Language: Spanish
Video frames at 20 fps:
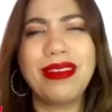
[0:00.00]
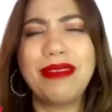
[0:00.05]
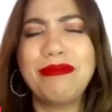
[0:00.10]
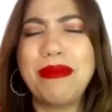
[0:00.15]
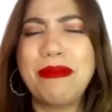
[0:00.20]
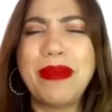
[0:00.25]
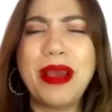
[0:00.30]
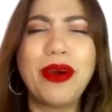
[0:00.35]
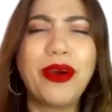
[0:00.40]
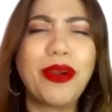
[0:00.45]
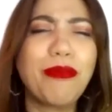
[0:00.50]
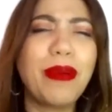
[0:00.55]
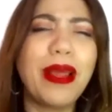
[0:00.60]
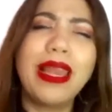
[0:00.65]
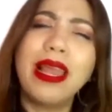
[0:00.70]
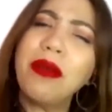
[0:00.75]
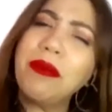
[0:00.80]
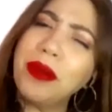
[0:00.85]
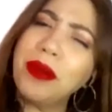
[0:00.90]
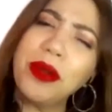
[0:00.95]
mi mejor
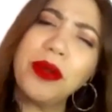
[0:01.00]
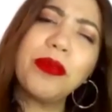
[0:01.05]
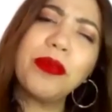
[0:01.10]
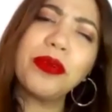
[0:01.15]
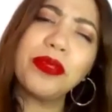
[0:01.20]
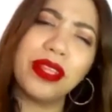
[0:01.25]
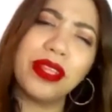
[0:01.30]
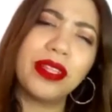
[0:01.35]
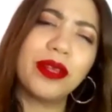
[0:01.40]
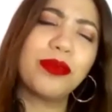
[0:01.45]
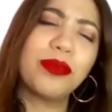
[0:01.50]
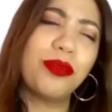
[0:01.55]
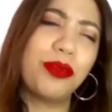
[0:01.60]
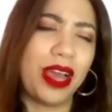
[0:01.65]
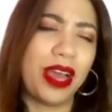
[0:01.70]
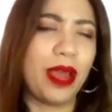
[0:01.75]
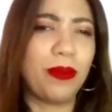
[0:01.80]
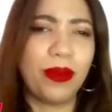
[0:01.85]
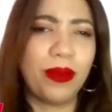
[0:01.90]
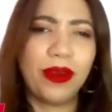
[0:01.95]
palabra no pudiste
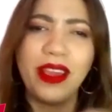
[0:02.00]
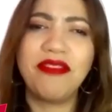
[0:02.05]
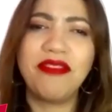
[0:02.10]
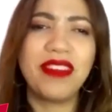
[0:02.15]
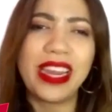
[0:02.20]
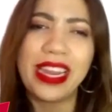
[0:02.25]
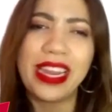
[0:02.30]
buscar, porque es